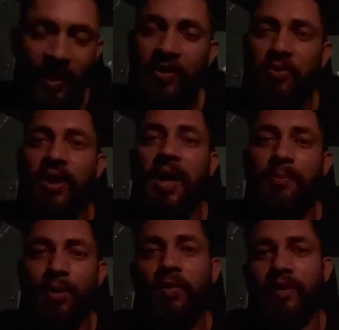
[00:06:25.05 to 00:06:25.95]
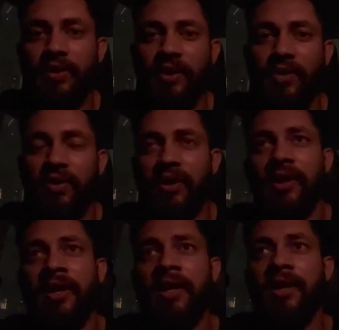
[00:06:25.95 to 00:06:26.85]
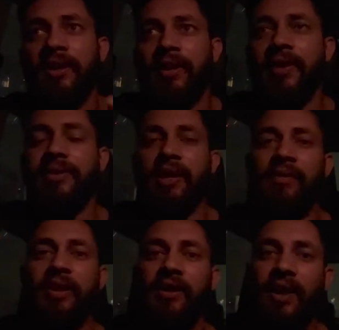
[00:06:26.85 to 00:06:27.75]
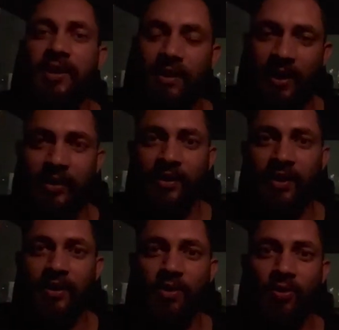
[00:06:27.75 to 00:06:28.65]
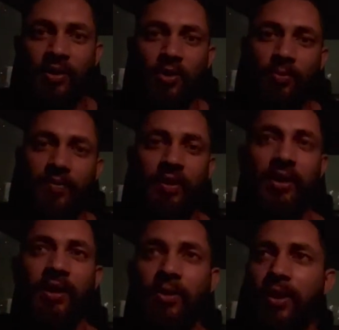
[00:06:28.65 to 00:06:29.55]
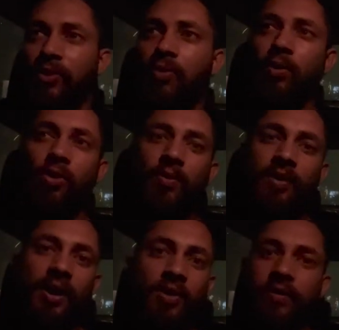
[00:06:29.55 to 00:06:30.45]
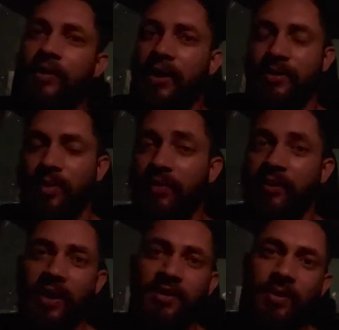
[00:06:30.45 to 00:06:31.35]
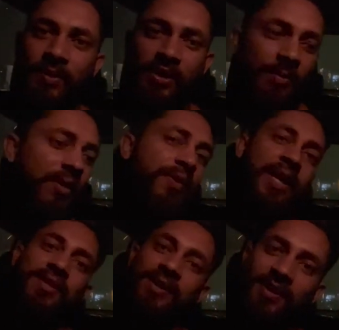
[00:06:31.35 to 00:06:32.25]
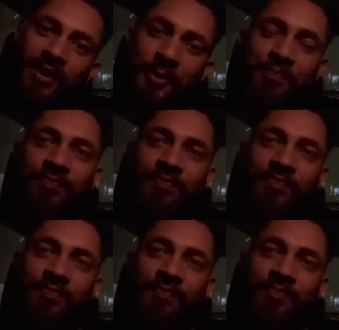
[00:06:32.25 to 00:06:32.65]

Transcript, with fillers: क्योंकि ऐप पे ऑफर चला हुआ था कि 79 या 99 के ऑर्डर के ऊपर फ्री ले लो या तो कोल्ड कॉफी ले लो या फ्राइज मेरा फ्राइज का मन था मैंने फ्राइज ले लिया